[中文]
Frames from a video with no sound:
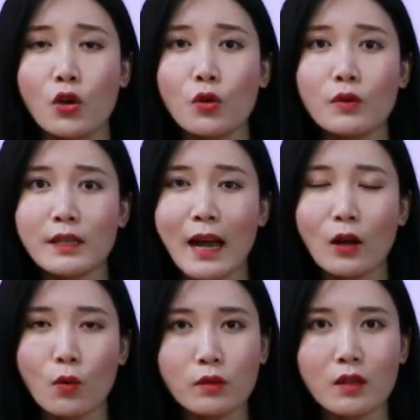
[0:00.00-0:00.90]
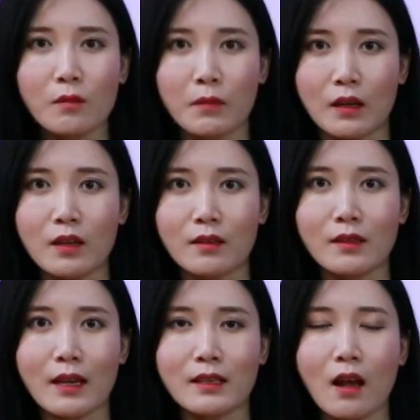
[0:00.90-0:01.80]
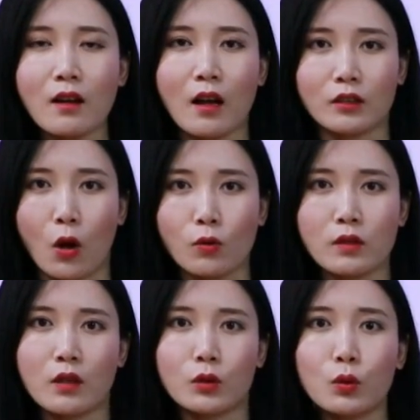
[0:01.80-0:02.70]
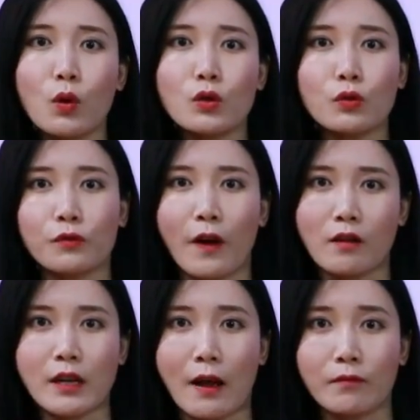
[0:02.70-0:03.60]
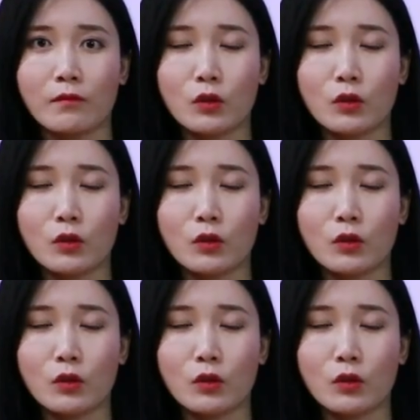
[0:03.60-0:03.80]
用这家公司的名义在香港投资了多处房产，